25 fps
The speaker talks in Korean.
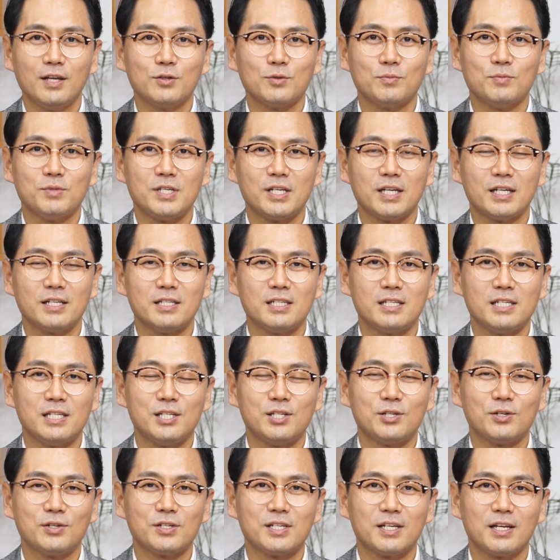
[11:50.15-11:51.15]
좀
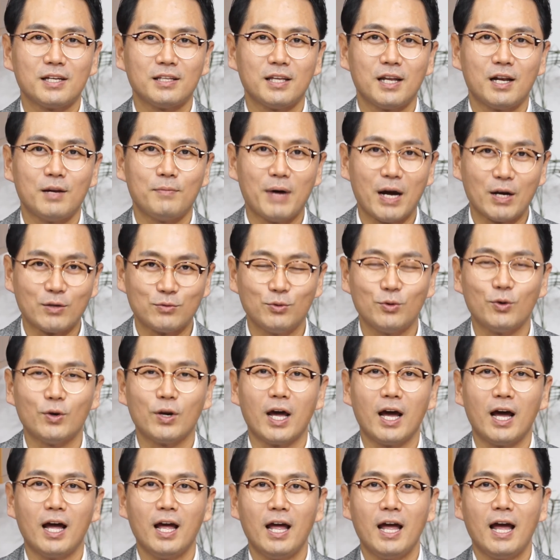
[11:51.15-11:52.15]
시청 시간대를
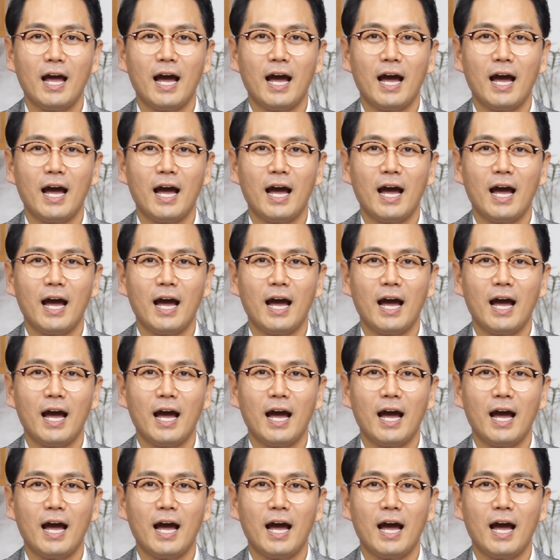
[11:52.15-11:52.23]
바꾸거나